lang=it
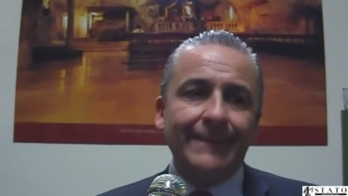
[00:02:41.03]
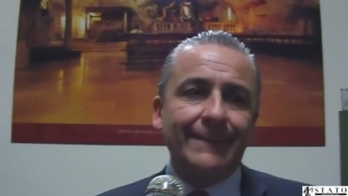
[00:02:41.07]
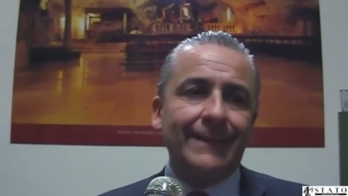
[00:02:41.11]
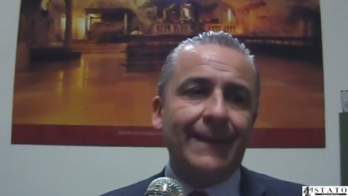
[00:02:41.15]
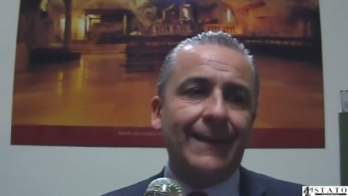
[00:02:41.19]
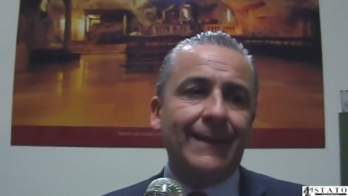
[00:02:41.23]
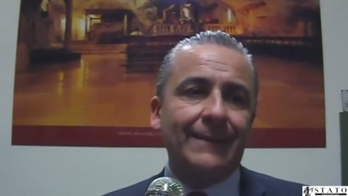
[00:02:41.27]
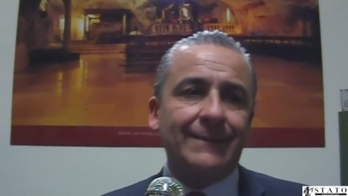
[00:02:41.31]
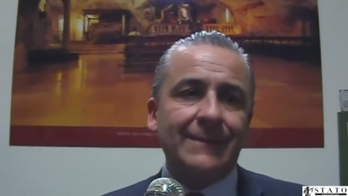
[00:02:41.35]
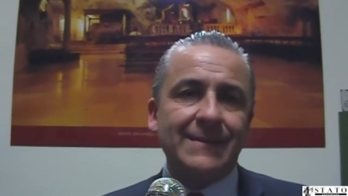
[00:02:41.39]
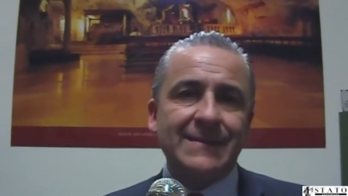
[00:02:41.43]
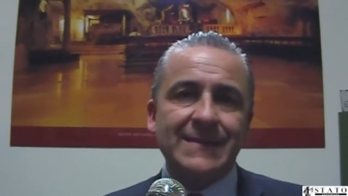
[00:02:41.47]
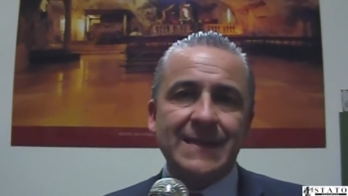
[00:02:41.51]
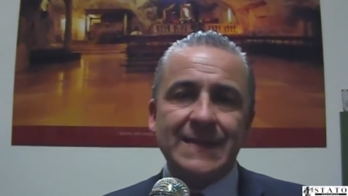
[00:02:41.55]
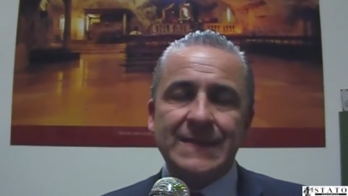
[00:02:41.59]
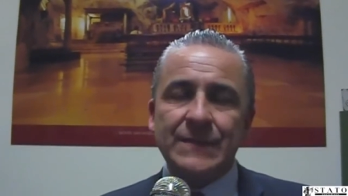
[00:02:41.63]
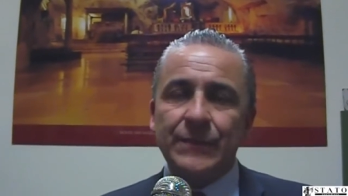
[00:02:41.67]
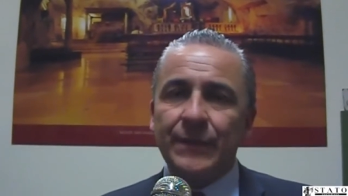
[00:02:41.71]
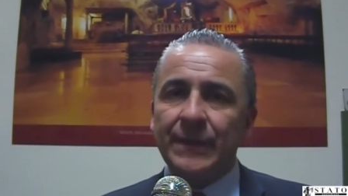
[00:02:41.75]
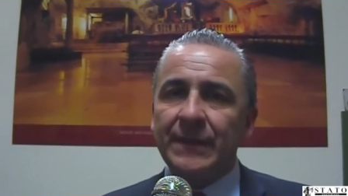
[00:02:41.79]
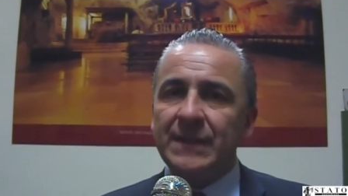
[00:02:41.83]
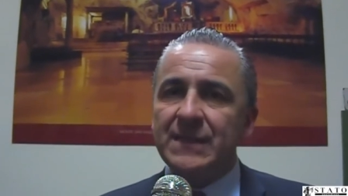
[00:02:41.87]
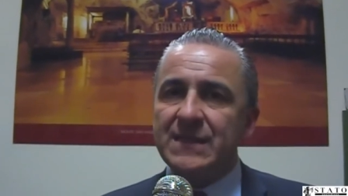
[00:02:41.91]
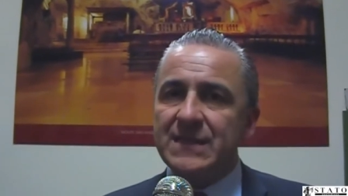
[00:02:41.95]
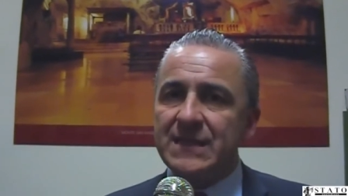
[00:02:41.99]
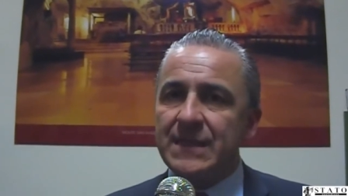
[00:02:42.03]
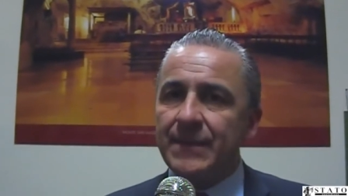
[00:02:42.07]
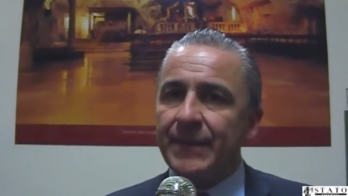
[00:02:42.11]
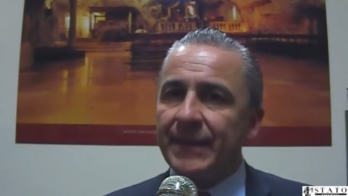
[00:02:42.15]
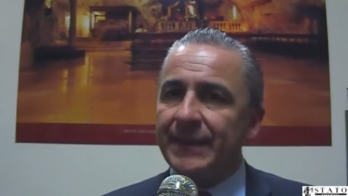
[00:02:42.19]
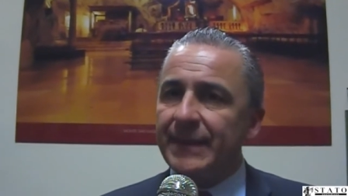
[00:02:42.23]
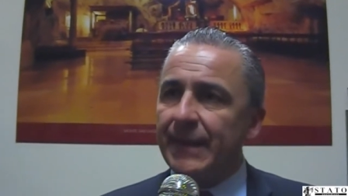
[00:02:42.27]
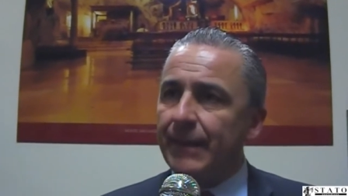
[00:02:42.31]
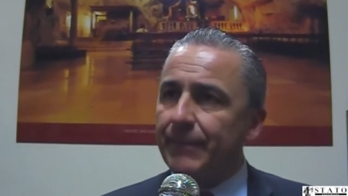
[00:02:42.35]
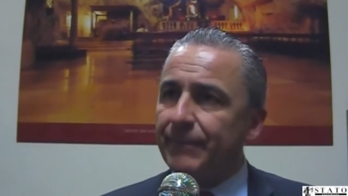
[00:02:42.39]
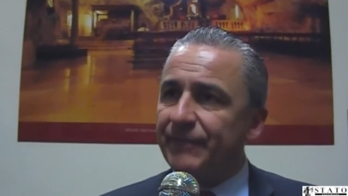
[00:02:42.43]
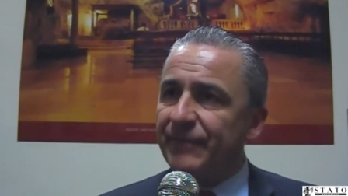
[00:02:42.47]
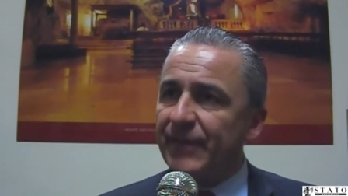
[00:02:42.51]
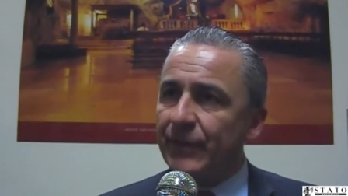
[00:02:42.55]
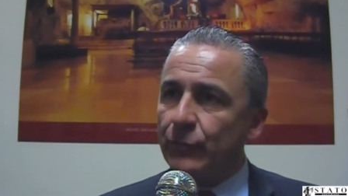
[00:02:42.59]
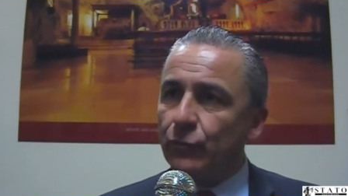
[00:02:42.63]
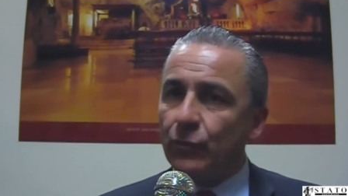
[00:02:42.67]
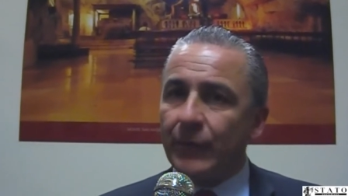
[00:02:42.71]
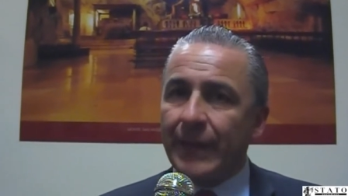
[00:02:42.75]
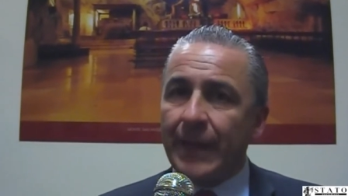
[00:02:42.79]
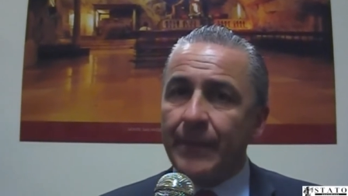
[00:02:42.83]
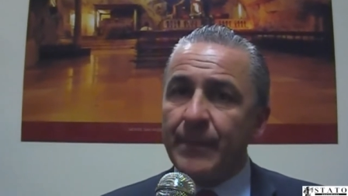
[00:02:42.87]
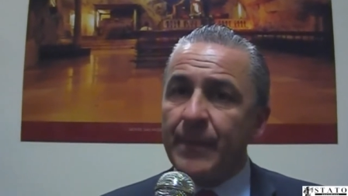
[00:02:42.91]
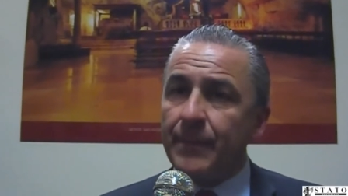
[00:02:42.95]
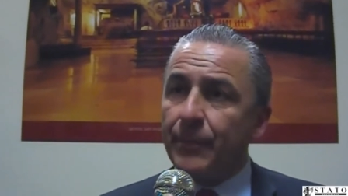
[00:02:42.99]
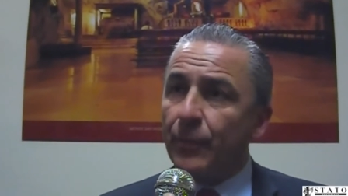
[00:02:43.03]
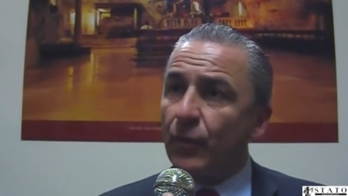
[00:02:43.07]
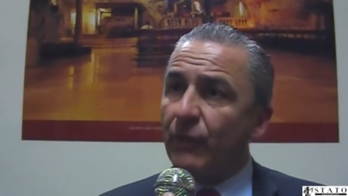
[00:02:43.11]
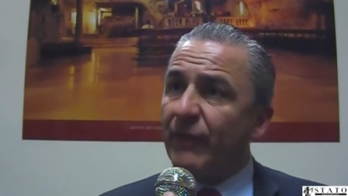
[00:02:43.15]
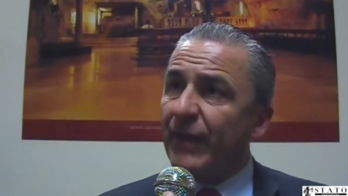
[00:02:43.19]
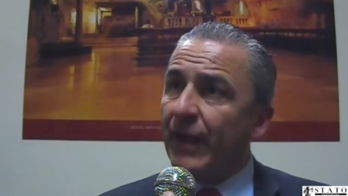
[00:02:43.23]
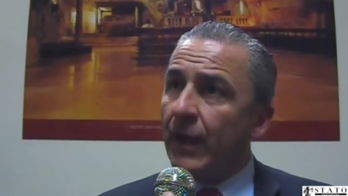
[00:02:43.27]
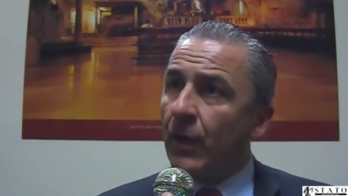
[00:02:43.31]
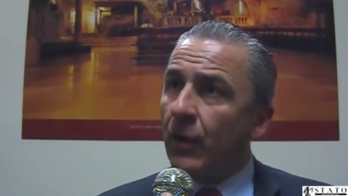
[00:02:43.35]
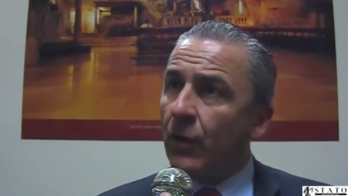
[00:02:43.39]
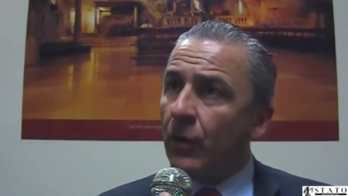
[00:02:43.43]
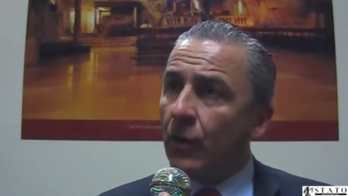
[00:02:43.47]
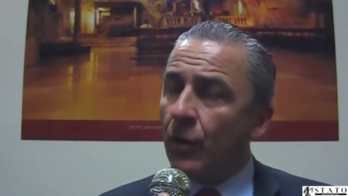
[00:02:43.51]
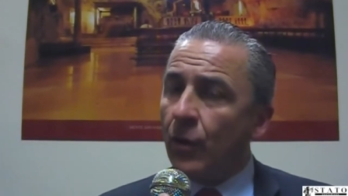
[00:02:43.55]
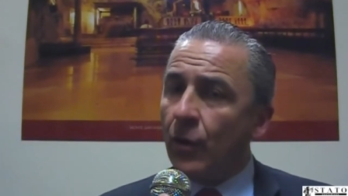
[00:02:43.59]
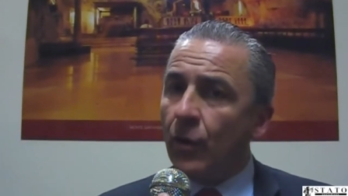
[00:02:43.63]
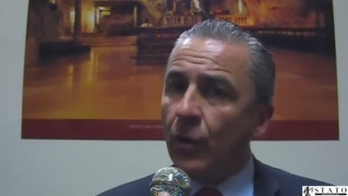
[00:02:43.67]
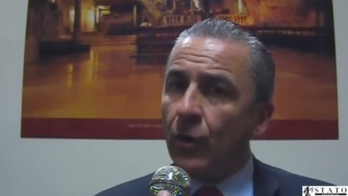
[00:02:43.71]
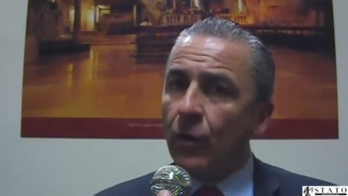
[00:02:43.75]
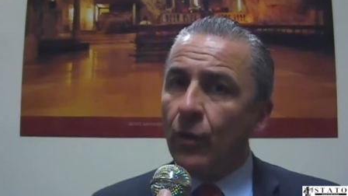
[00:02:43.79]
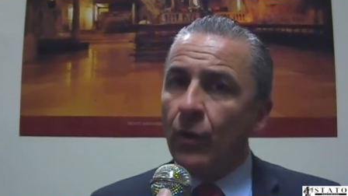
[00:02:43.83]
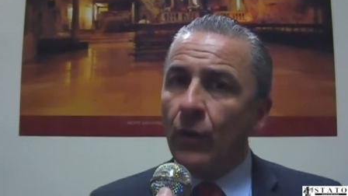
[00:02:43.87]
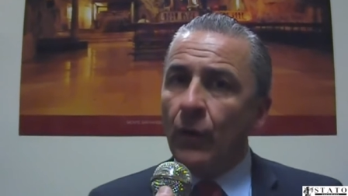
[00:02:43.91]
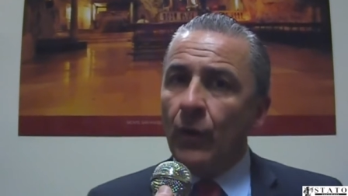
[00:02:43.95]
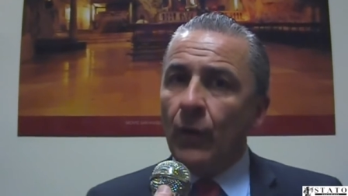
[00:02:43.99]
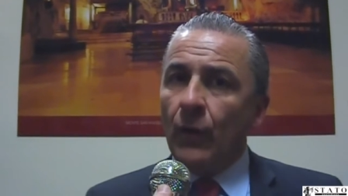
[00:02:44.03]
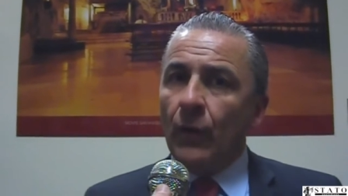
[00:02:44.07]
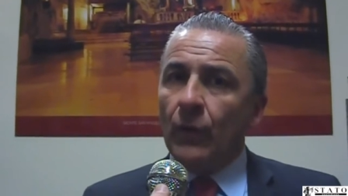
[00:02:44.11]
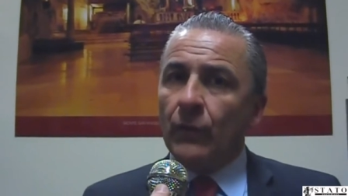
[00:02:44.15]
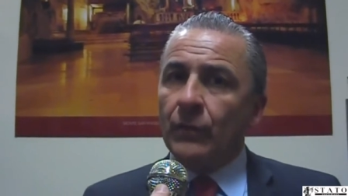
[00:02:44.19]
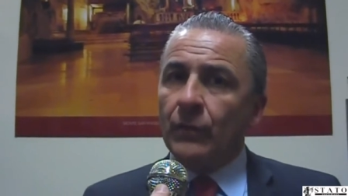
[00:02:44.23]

delle attestazioni di stima e di affetto che mi provengono